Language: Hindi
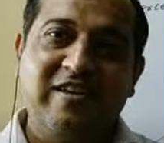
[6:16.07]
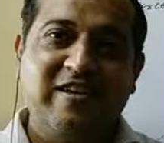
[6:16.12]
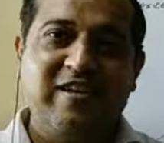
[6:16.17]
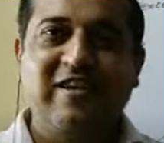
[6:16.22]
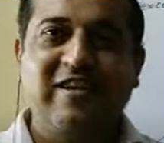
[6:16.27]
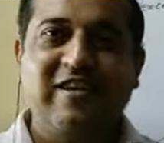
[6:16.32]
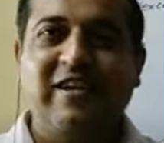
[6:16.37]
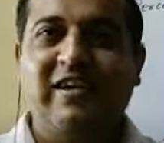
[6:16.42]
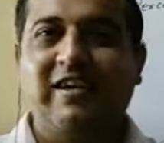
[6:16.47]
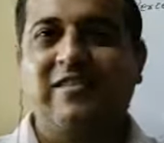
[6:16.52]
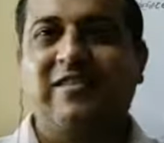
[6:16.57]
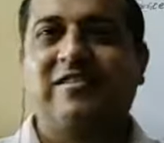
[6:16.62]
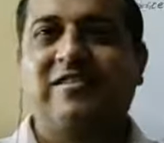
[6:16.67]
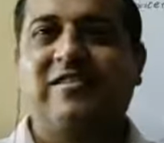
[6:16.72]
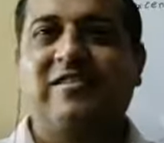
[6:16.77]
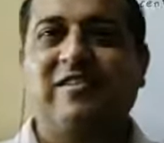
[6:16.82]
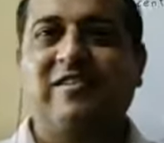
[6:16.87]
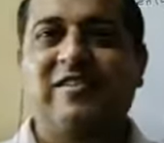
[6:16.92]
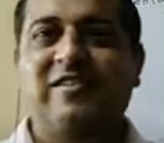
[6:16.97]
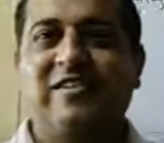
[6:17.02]
यस
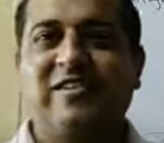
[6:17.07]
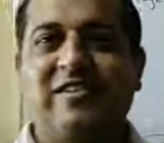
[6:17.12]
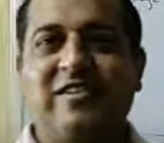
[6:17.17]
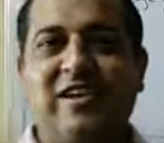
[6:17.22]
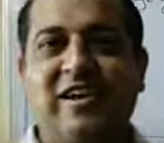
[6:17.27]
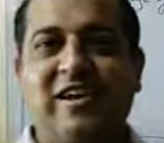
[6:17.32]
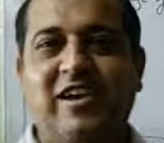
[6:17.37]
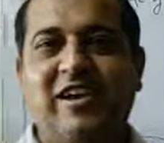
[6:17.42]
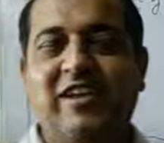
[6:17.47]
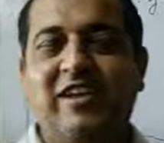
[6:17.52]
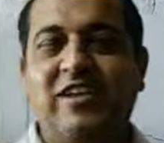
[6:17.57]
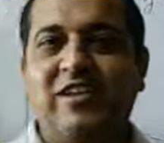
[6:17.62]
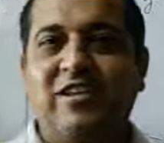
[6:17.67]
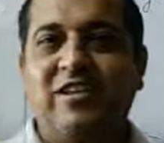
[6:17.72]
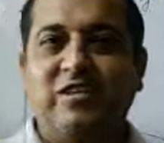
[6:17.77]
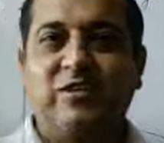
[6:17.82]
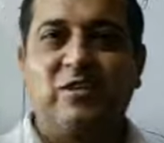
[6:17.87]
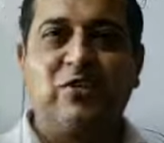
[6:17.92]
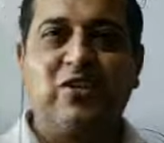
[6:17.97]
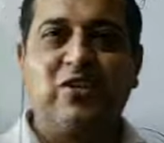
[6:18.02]
ठीक है
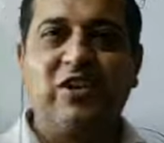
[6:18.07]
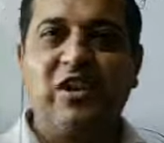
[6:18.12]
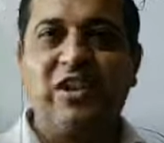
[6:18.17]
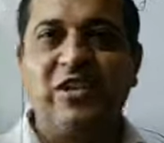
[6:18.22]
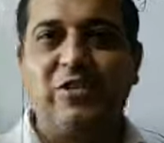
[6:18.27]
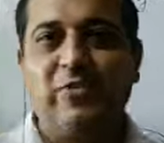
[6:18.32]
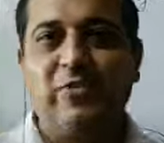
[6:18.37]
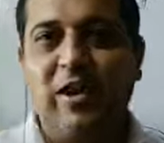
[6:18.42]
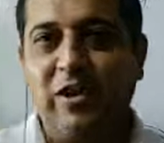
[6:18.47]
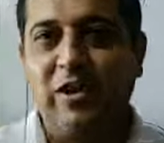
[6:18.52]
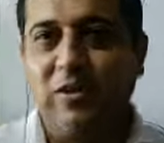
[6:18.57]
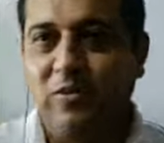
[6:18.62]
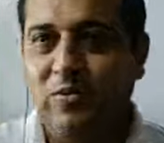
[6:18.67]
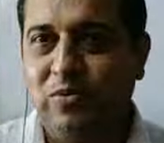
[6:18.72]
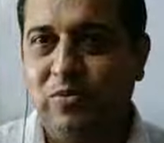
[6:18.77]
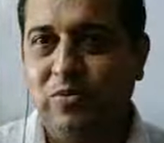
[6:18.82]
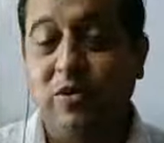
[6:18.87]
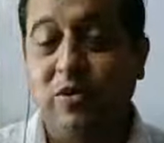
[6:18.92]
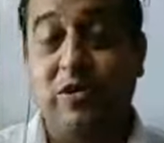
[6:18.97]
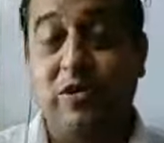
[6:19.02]
तो चेंज वैल्यू
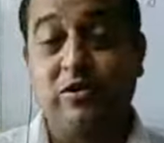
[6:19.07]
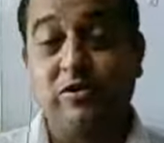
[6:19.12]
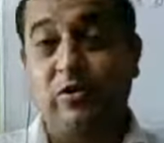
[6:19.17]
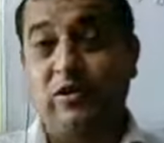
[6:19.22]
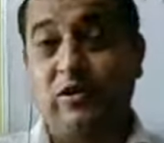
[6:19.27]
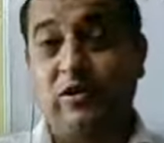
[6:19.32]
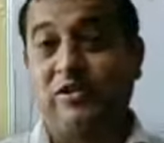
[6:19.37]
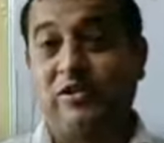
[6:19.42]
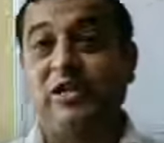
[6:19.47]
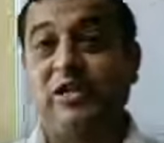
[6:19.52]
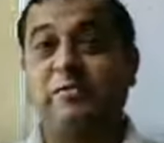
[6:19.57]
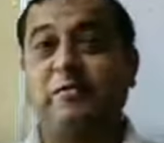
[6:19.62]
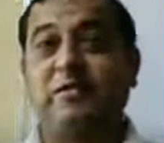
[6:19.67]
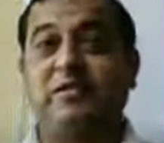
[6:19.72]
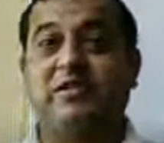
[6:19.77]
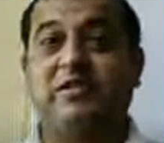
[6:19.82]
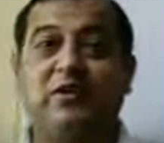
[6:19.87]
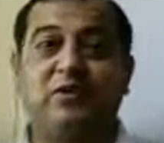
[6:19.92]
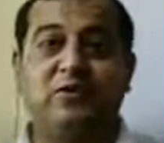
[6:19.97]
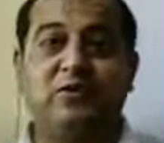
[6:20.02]
सॉरी चेंज
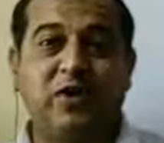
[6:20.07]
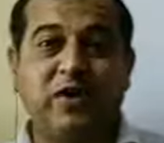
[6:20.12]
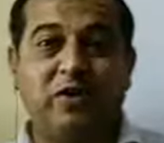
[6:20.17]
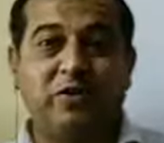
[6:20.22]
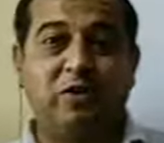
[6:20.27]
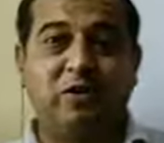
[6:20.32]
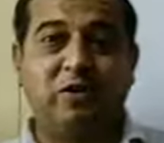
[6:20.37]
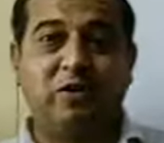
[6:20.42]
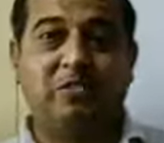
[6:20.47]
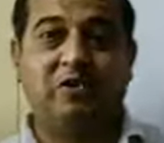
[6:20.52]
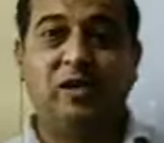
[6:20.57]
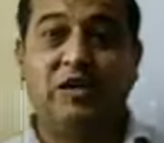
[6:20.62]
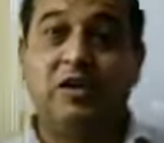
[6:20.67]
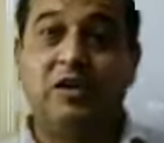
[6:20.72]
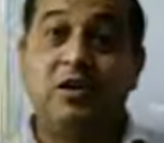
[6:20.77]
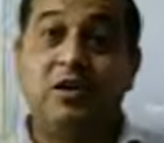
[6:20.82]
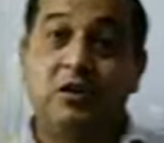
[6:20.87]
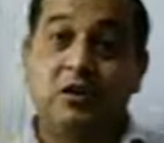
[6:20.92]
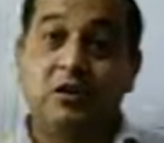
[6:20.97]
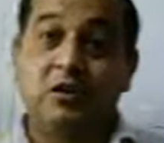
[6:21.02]
परसेंटेज जो है ना वो हमेशा
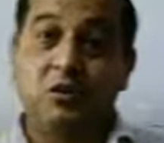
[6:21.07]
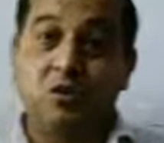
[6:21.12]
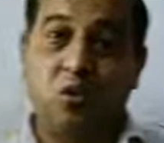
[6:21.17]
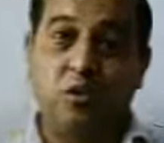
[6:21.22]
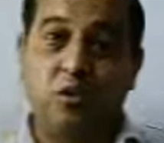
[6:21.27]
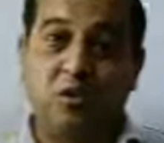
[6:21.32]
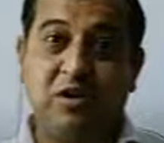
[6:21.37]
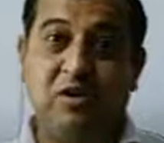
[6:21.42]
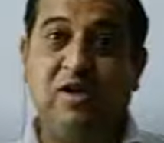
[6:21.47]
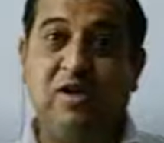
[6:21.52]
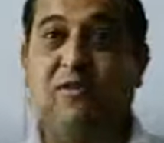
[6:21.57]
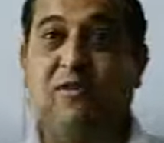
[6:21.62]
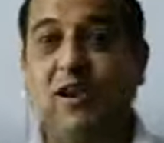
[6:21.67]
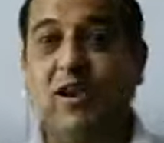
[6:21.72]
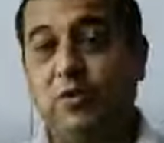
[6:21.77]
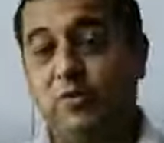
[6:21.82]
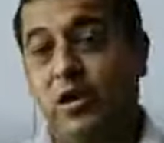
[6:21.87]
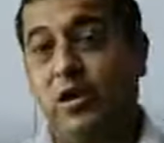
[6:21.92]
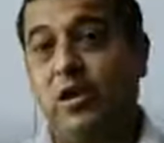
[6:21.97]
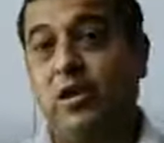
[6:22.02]
जो ओरिजिनल
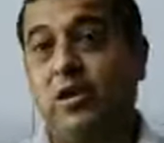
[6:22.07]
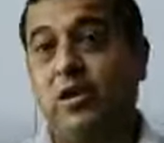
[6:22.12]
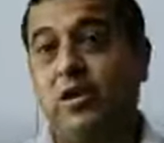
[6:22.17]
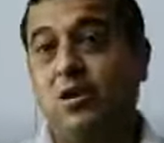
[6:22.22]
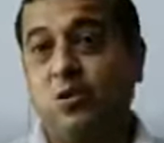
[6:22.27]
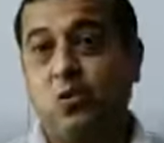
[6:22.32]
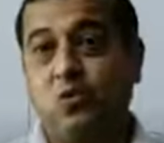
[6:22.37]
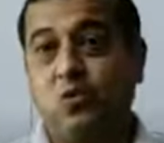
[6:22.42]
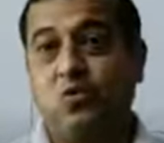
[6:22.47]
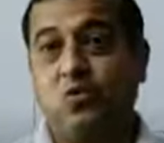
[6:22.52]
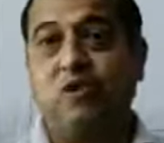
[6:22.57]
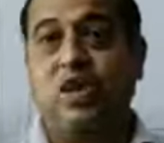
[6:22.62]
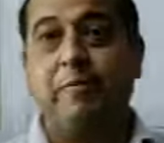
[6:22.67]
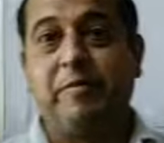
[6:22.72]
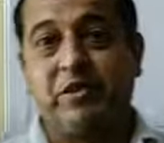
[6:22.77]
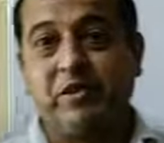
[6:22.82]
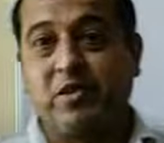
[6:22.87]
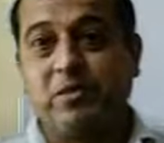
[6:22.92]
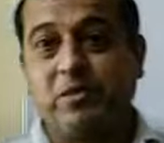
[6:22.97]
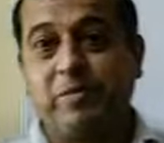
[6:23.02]
वैल्यू है उसके
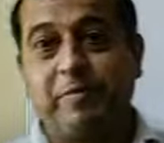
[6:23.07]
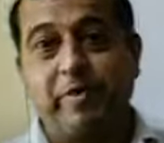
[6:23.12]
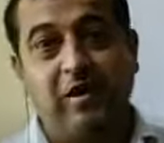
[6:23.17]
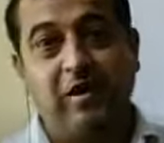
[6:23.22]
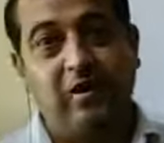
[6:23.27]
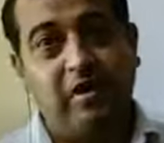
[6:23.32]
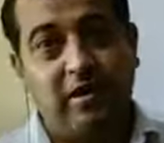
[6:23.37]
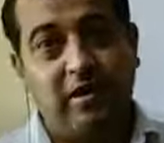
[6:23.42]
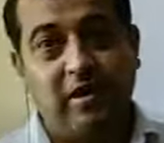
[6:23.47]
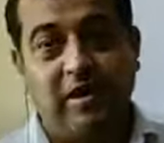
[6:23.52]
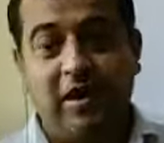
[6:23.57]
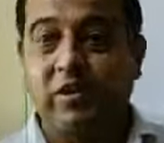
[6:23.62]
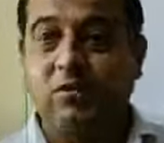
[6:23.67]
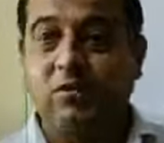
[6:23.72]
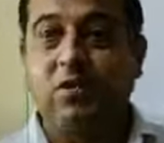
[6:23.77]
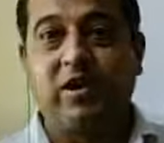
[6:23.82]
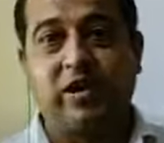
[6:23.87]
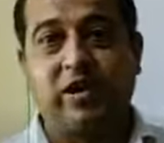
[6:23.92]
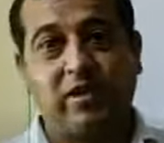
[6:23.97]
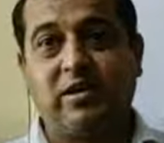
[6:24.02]
बेसिस पे
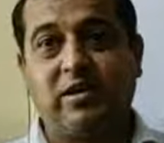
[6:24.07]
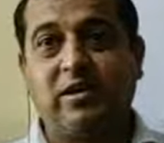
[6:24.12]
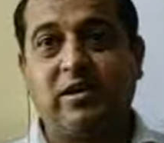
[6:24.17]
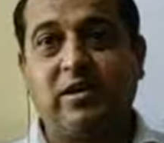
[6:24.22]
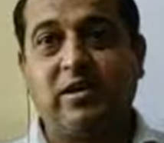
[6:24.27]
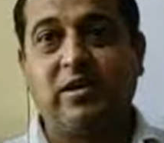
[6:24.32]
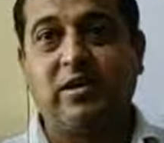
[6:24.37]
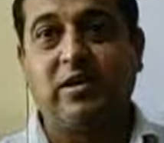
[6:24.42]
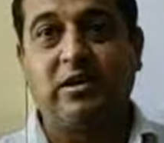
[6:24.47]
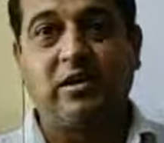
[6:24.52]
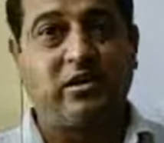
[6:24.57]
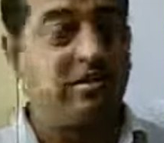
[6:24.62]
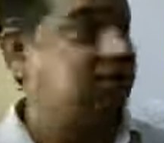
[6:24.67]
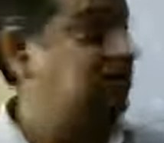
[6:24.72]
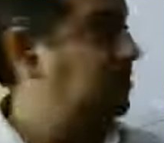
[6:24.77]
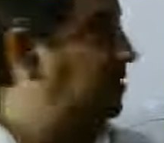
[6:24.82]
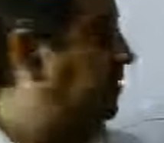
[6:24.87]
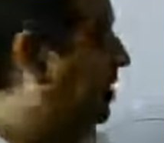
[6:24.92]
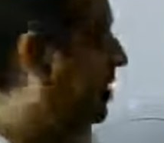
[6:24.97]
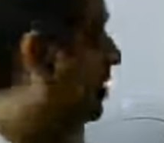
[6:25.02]
कैलकुलेट की जाती है
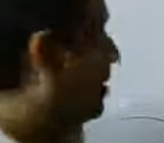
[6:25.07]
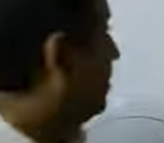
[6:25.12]
ठीक है